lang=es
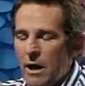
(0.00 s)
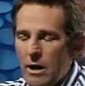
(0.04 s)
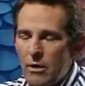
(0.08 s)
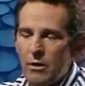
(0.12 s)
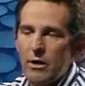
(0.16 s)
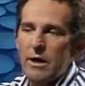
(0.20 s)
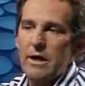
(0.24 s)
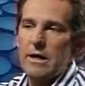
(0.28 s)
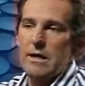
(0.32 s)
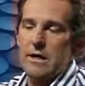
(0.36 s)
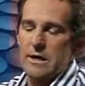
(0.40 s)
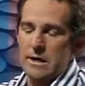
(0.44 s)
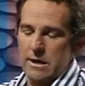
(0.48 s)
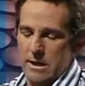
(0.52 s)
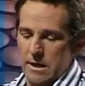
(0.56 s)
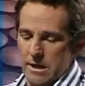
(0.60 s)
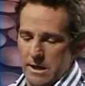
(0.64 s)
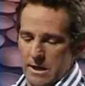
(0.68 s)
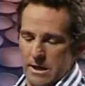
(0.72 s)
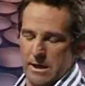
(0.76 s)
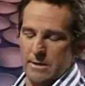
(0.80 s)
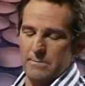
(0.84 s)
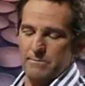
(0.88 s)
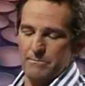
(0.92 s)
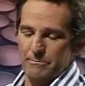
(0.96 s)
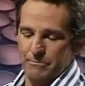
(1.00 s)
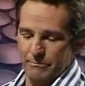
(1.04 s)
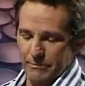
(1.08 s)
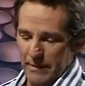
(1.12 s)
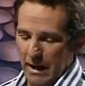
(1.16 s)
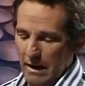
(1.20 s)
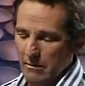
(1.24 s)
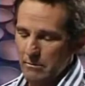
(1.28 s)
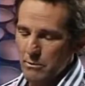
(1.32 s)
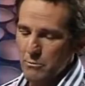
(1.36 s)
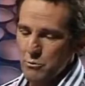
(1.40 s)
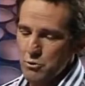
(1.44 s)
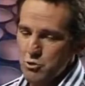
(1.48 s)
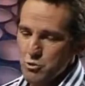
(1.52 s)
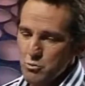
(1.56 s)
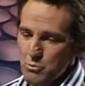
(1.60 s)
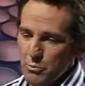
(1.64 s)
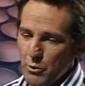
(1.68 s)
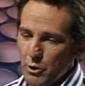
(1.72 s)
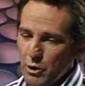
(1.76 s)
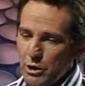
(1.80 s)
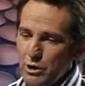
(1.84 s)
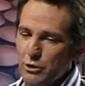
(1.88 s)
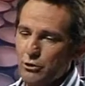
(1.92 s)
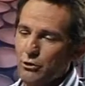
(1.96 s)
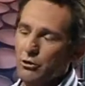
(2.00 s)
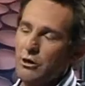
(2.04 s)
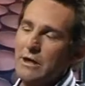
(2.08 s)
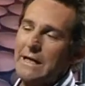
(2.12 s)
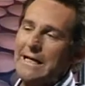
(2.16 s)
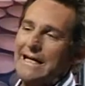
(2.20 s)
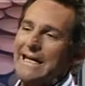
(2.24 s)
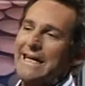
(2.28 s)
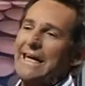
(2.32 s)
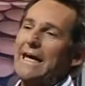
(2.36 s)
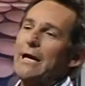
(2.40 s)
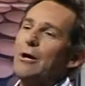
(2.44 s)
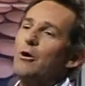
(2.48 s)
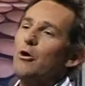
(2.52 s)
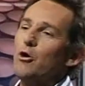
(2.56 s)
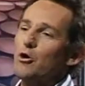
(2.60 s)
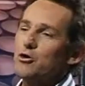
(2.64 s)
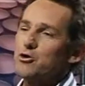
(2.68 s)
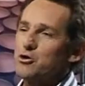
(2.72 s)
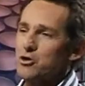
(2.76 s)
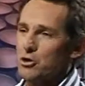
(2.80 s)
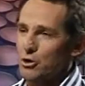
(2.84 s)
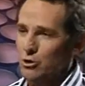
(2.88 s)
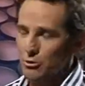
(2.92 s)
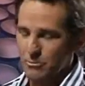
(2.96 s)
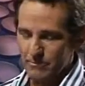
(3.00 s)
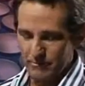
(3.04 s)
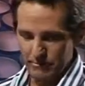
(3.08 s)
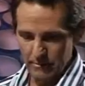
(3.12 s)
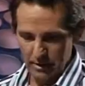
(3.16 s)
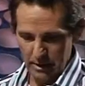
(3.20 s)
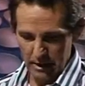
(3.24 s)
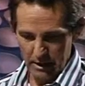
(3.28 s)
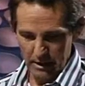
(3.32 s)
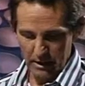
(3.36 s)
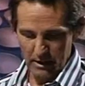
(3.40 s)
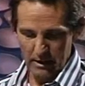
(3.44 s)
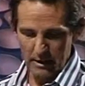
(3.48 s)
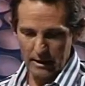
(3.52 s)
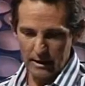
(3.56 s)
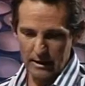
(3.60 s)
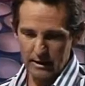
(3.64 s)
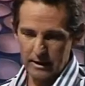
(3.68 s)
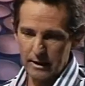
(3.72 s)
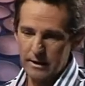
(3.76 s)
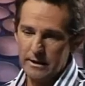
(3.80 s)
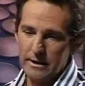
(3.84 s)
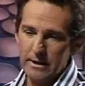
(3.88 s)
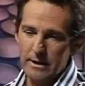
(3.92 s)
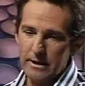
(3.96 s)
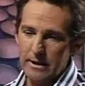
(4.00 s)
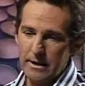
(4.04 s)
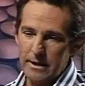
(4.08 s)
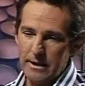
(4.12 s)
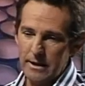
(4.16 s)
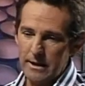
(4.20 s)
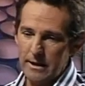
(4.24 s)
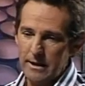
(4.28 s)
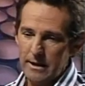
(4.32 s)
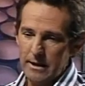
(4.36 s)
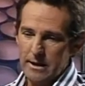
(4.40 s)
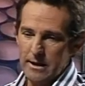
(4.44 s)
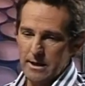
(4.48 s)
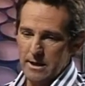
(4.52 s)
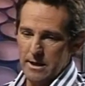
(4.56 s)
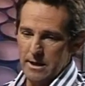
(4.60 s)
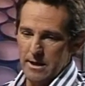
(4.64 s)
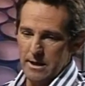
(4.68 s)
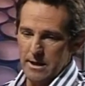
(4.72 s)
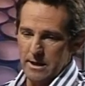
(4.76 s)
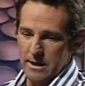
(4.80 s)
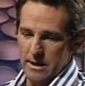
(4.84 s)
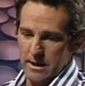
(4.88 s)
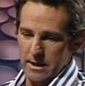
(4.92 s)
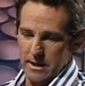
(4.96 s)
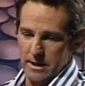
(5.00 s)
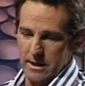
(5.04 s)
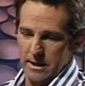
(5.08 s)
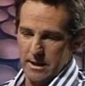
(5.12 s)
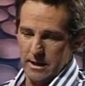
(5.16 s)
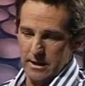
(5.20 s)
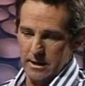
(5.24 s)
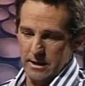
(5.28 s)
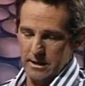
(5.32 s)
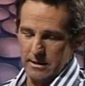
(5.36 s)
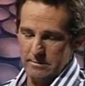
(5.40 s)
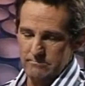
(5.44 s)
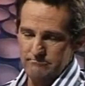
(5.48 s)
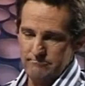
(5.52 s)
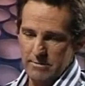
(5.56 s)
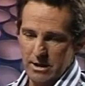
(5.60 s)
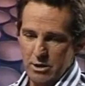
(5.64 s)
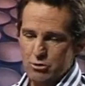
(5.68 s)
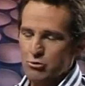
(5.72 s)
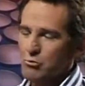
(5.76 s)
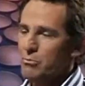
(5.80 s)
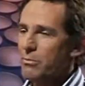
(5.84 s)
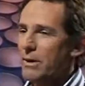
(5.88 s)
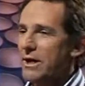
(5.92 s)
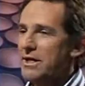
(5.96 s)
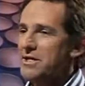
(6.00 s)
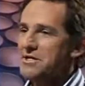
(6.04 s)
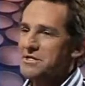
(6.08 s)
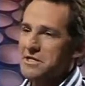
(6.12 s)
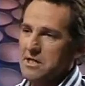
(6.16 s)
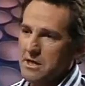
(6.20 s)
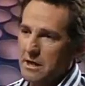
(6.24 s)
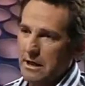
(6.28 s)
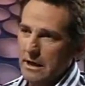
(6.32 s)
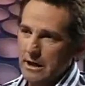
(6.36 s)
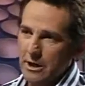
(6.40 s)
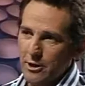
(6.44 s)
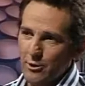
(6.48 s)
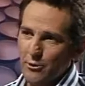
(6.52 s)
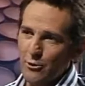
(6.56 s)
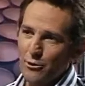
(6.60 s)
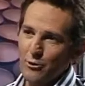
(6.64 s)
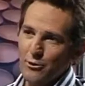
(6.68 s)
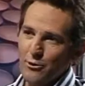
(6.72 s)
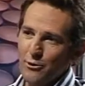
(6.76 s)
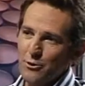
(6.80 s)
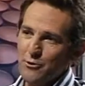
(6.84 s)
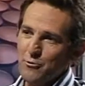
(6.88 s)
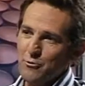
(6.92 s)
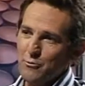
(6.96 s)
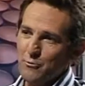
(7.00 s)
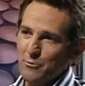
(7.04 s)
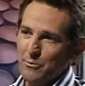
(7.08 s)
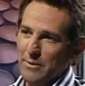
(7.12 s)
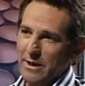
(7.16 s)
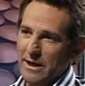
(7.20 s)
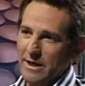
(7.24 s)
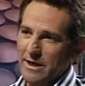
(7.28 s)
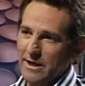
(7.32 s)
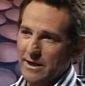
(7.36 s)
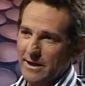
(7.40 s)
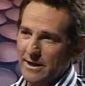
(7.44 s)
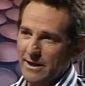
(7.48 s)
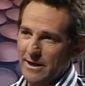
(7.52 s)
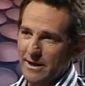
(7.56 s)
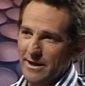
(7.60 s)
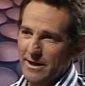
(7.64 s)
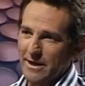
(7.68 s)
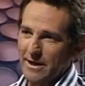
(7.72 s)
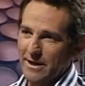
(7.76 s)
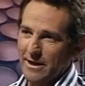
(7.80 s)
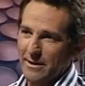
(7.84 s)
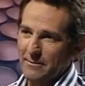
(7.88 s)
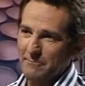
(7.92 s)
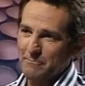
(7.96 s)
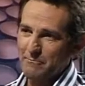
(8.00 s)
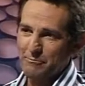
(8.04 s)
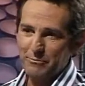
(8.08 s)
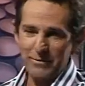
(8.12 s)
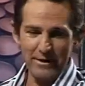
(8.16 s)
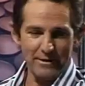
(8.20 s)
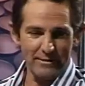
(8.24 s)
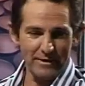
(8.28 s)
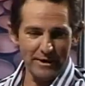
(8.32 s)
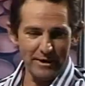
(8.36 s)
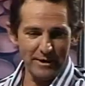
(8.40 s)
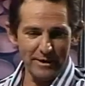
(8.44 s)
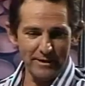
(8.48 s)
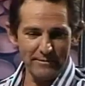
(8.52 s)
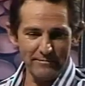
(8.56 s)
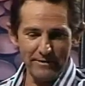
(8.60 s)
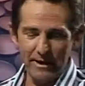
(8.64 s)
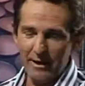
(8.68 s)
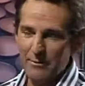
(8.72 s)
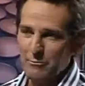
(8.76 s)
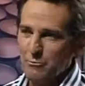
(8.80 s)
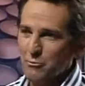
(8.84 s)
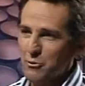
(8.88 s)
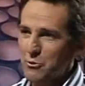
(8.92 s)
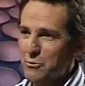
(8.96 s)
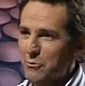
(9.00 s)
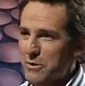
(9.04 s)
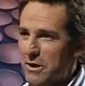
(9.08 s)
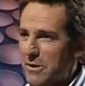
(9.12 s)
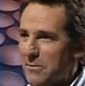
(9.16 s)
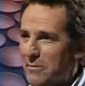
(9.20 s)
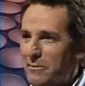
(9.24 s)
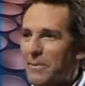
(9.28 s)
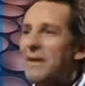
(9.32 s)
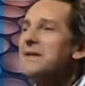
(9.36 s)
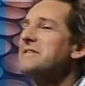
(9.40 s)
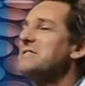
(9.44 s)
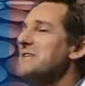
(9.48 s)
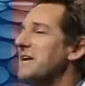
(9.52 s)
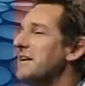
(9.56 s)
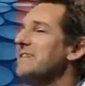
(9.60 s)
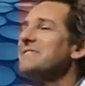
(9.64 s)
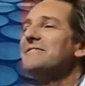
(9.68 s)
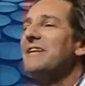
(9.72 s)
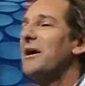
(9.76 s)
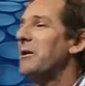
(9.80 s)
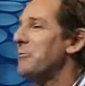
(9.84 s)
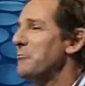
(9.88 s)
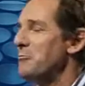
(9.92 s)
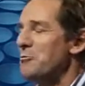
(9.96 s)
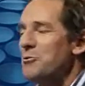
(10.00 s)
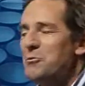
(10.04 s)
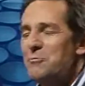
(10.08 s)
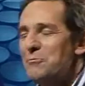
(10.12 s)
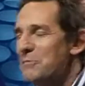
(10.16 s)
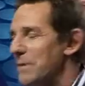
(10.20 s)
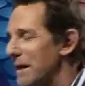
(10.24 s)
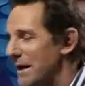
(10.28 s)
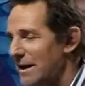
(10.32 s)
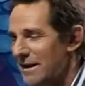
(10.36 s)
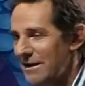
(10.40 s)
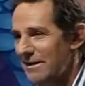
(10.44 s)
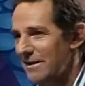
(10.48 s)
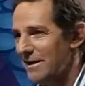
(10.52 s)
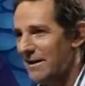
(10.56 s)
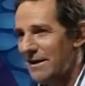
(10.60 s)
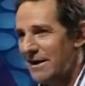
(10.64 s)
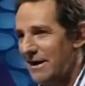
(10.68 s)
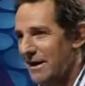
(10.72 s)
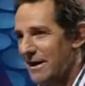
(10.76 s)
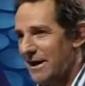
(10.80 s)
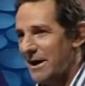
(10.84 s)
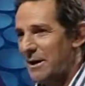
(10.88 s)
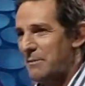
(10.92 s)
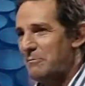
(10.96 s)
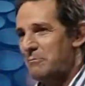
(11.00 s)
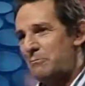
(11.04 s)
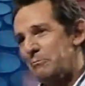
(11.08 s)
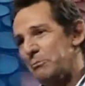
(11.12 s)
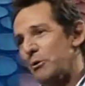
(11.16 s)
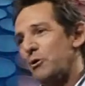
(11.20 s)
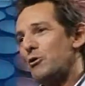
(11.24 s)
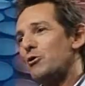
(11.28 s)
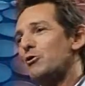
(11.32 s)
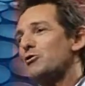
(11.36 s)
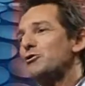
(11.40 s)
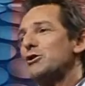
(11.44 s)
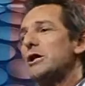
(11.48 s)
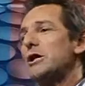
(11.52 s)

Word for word: Ahora, eh, hablemos un poquito del negocio. Eh, la Argentina eh, es un país cíclico, es un país que de estar muy bien pasa a estar muy mal en poco